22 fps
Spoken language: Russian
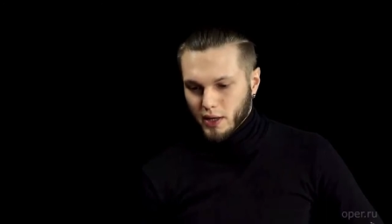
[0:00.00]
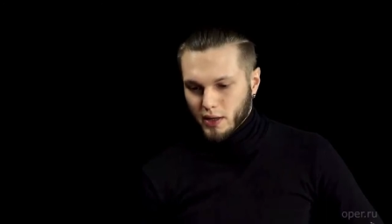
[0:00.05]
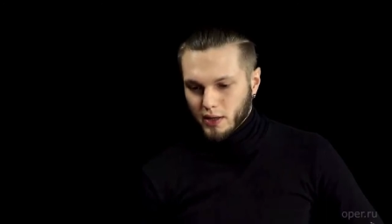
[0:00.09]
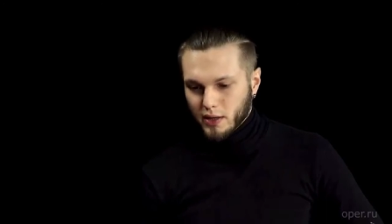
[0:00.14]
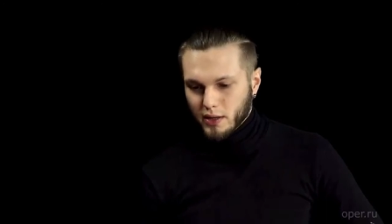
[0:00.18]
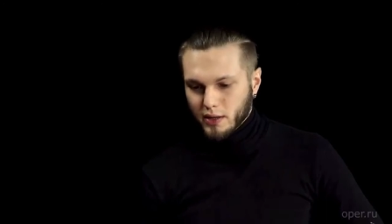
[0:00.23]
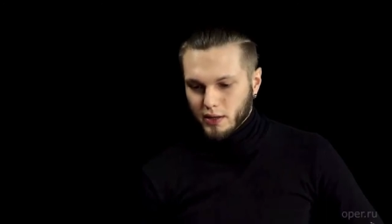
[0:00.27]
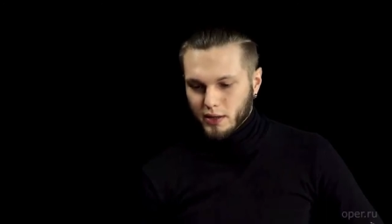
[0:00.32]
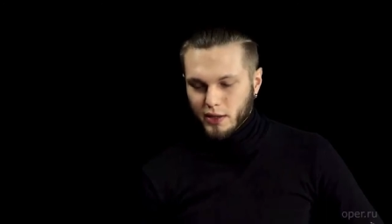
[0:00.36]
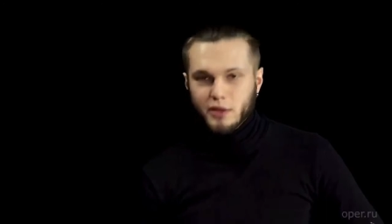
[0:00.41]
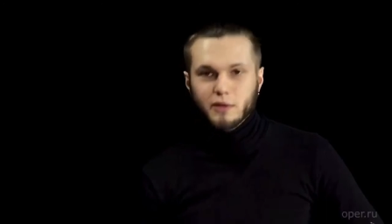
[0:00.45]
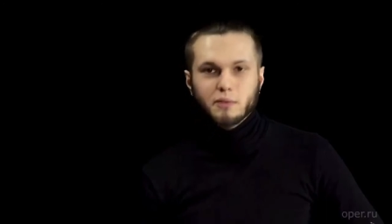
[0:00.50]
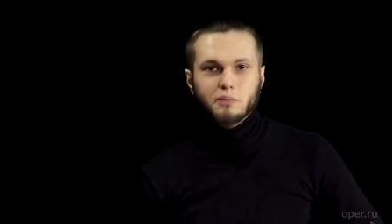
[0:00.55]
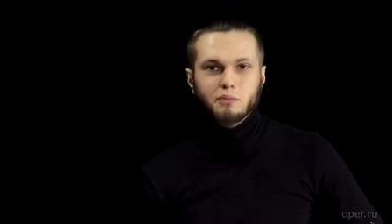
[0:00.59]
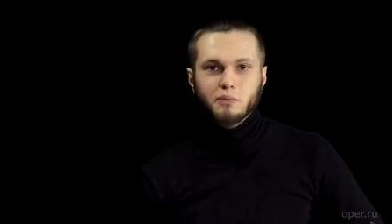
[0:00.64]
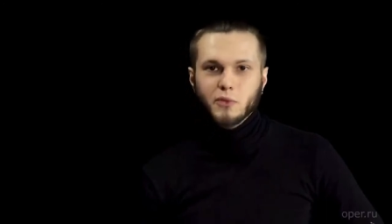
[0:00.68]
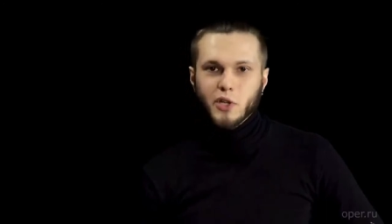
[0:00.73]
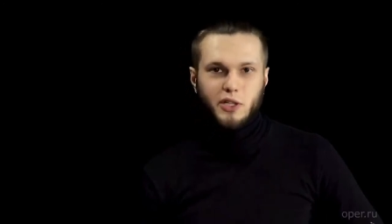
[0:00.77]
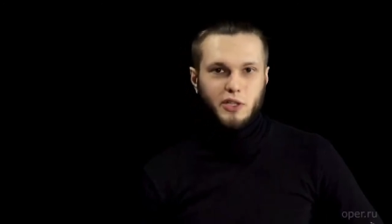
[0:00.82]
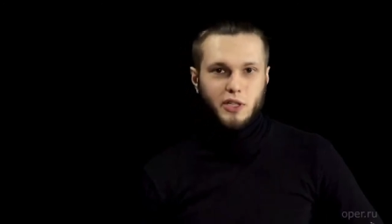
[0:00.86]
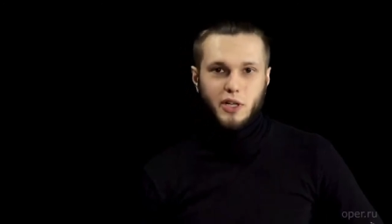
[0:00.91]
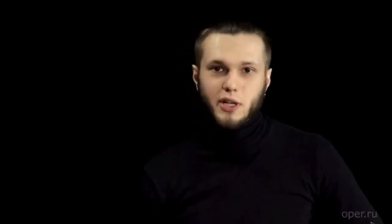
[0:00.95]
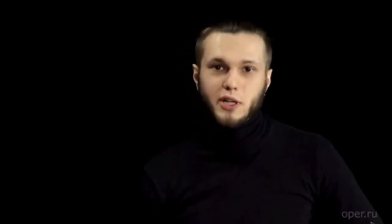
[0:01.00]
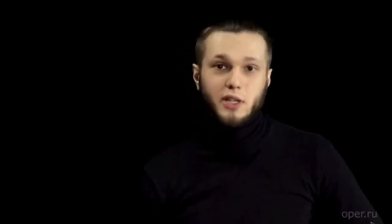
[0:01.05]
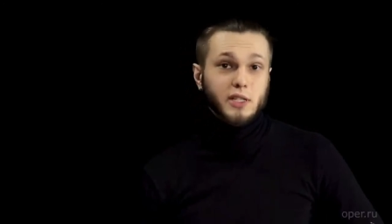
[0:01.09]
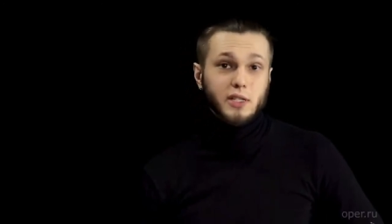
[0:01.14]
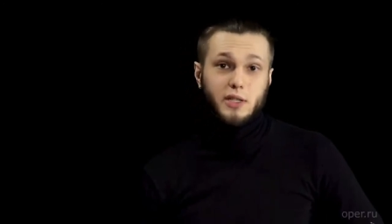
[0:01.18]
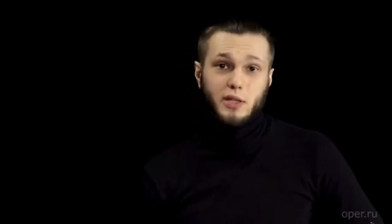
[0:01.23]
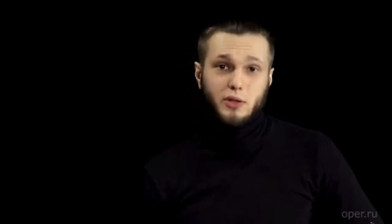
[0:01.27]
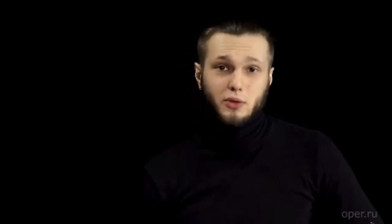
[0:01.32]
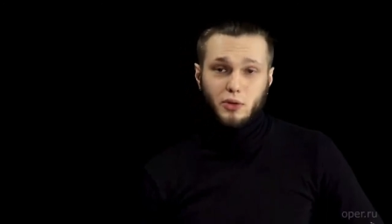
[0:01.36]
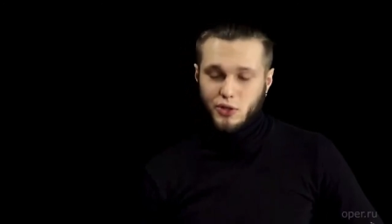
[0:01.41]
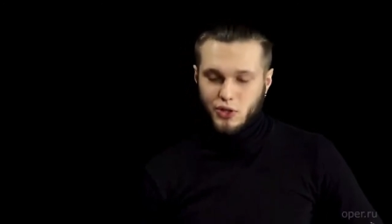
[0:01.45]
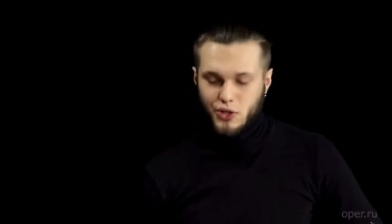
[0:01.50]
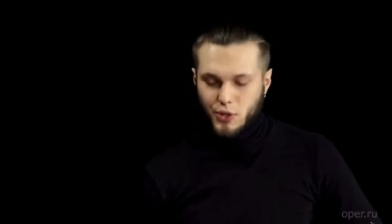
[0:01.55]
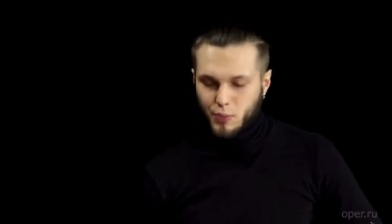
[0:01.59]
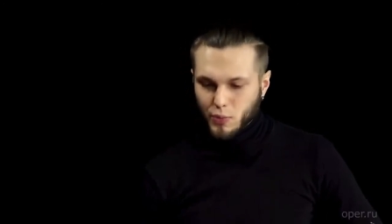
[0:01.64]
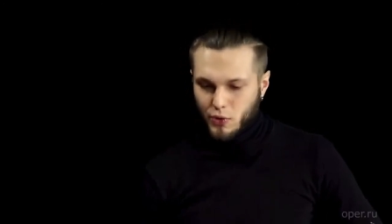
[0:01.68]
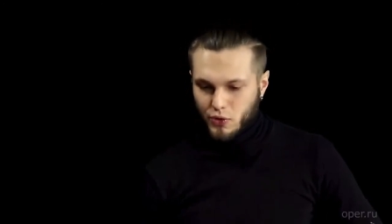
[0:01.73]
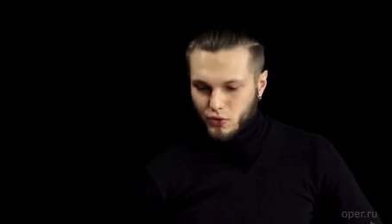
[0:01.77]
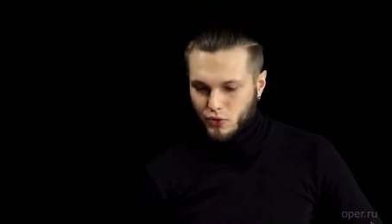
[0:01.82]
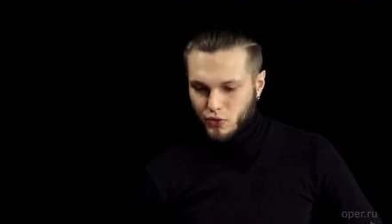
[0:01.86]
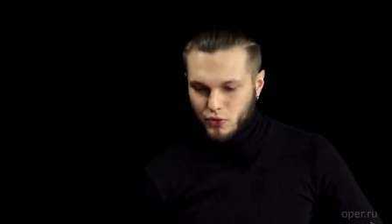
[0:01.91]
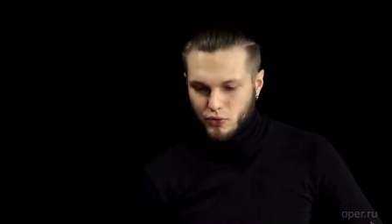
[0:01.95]
а, и некоторые организации, которые до сих
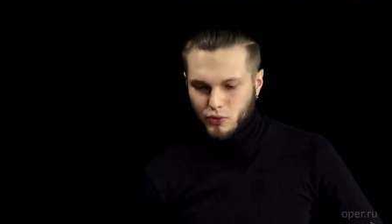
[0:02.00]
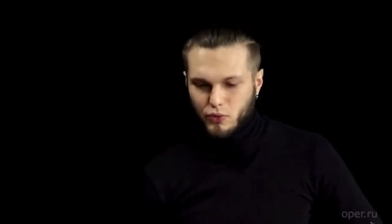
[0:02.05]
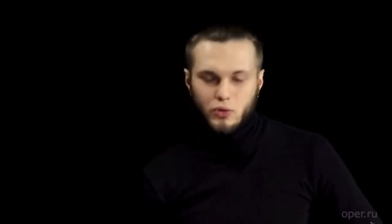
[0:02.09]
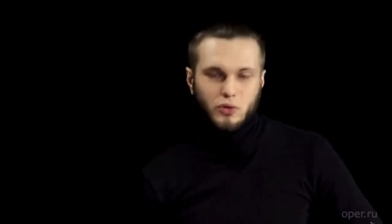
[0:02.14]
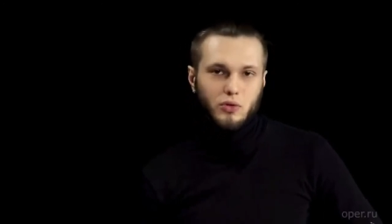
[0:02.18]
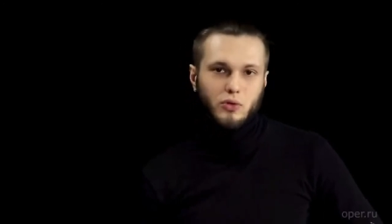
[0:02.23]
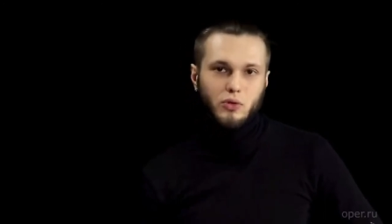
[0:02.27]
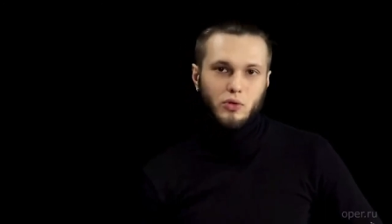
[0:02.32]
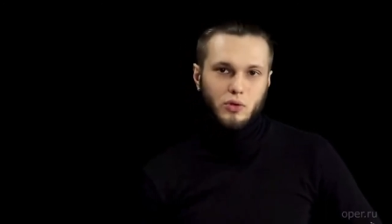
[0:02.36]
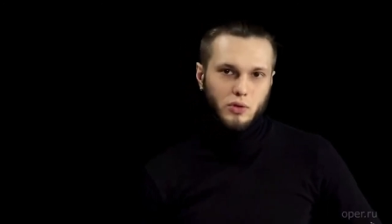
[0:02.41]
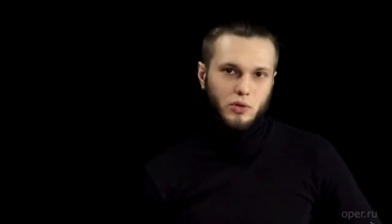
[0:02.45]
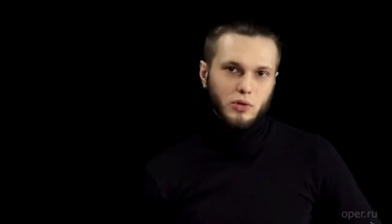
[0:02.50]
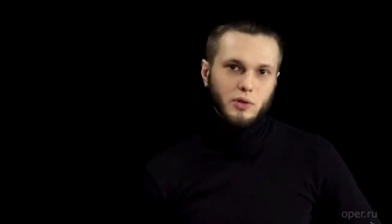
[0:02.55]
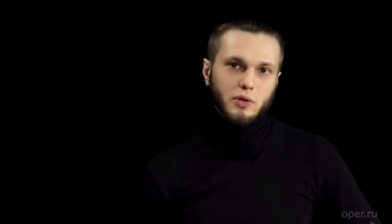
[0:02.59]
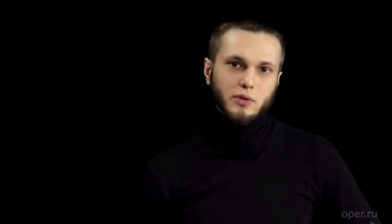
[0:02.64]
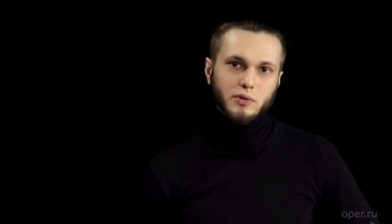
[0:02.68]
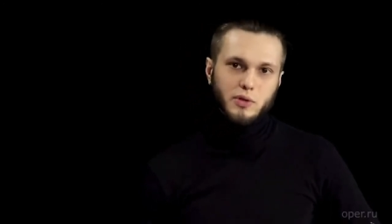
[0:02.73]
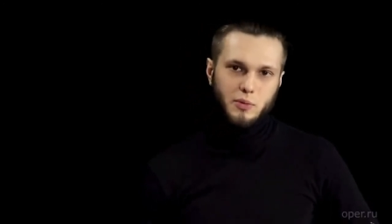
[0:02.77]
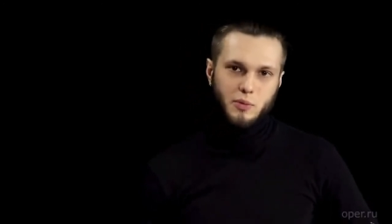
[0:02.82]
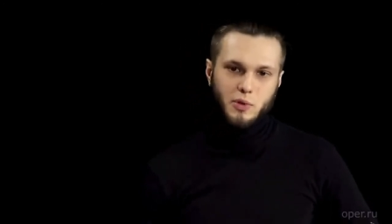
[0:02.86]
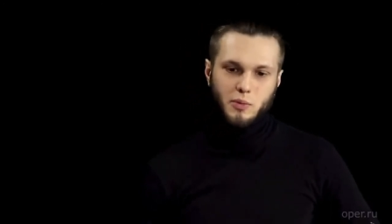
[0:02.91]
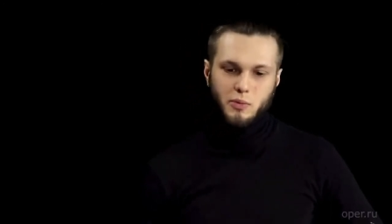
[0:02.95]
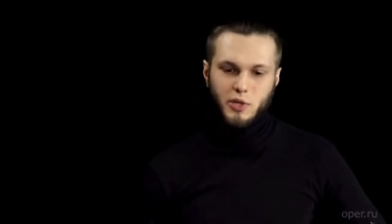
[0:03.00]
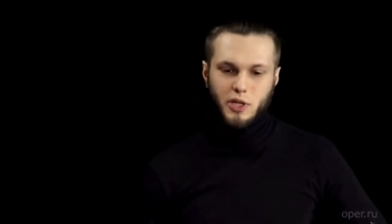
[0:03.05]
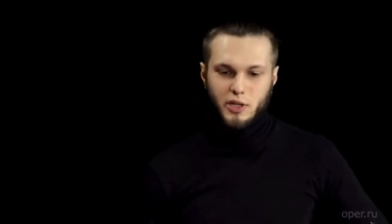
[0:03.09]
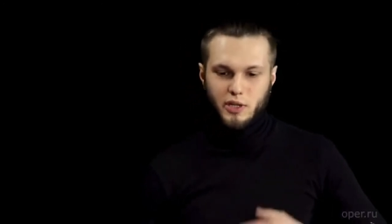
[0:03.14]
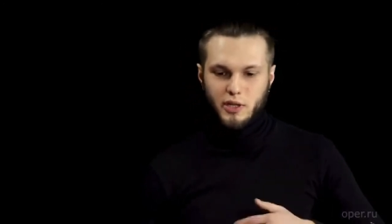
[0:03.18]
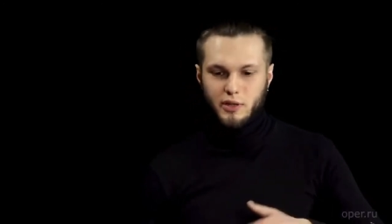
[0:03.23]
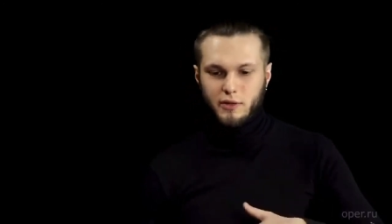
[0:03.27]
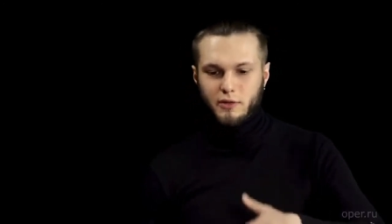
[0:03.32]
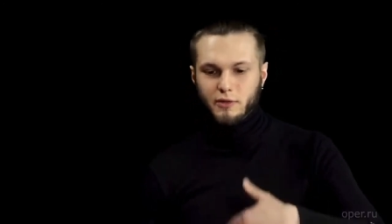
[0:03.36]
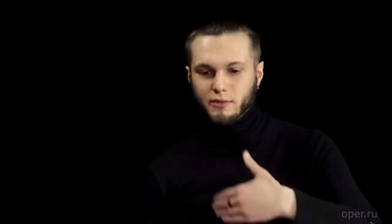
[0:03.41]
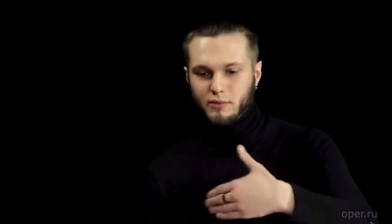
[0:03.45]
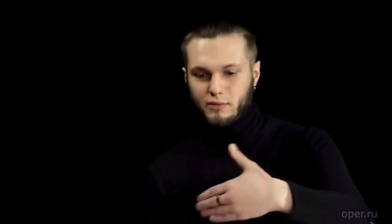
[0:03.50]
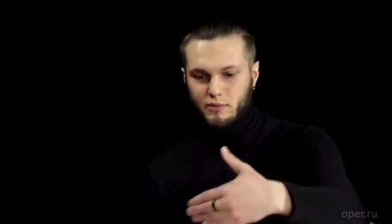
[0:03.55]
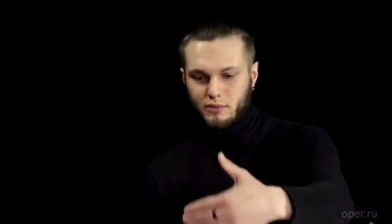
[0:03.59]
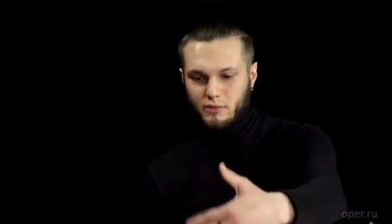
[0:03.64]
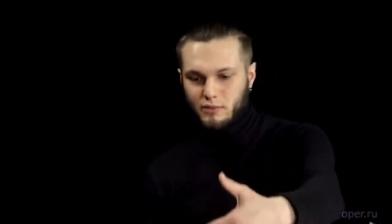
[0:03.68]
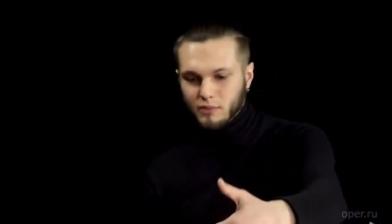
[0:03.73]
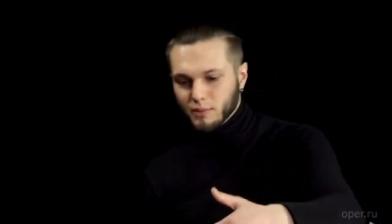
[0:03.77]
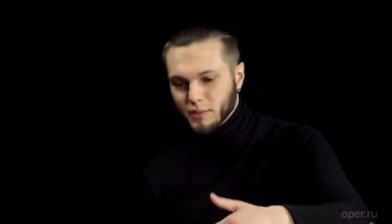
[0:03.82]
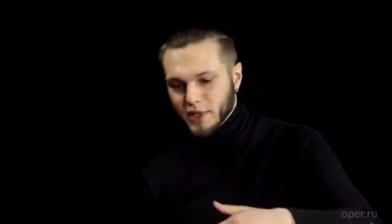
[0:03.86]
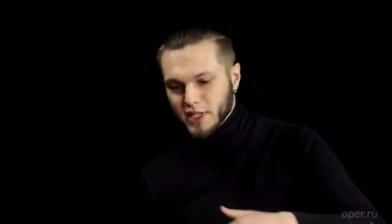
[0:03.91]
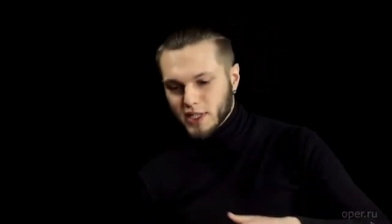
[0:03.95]
пор не существуют, но, тем не
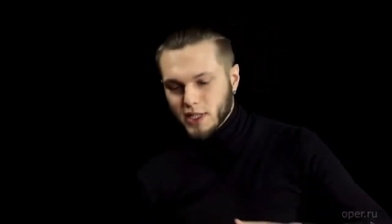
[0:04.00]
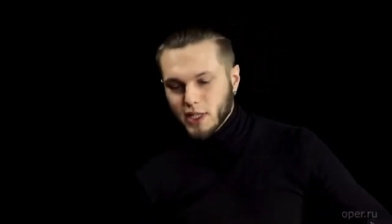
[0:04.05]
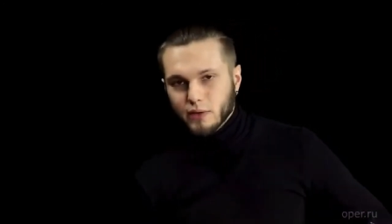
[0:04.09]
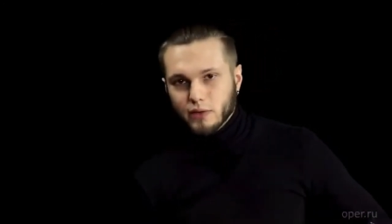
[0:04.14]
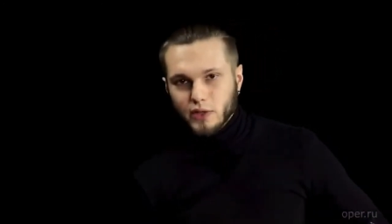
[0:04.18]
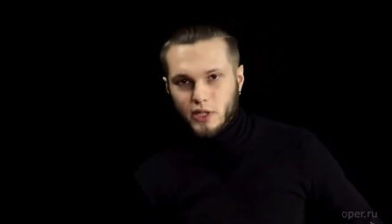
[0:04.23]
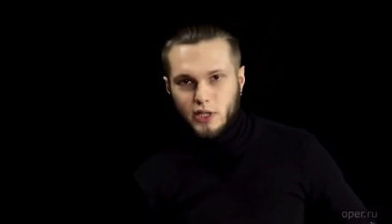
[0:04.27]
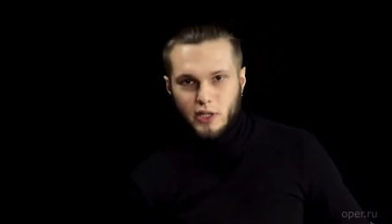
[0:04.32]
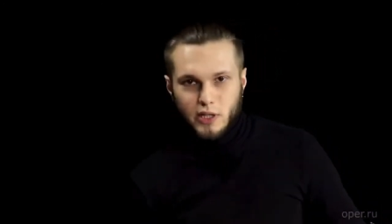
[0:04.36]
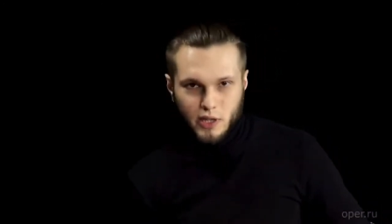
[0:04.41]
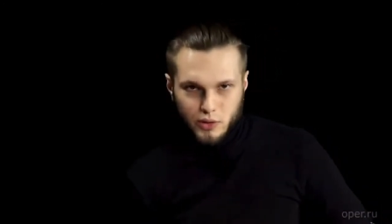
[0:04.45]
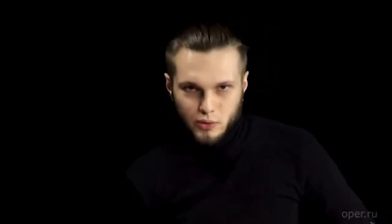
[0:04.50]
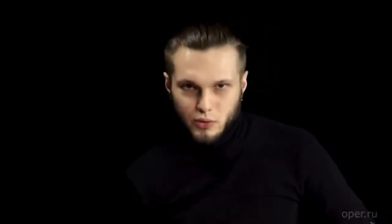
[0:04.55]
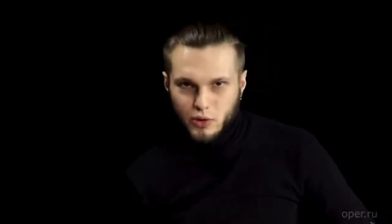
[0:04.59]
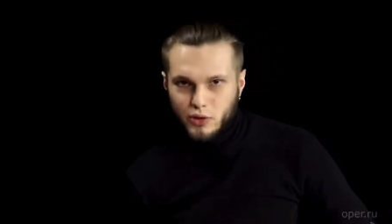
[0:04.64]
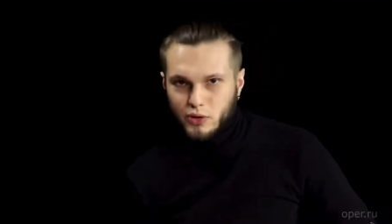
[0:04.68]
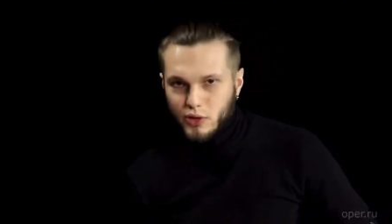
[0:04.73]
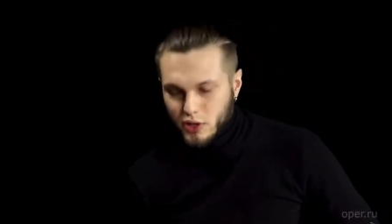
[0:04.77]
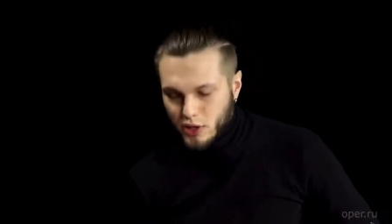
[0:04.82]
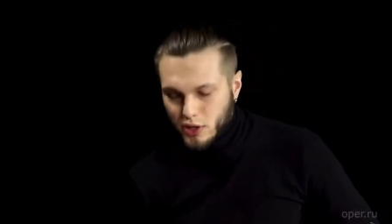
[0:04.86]
менее, последователи которых до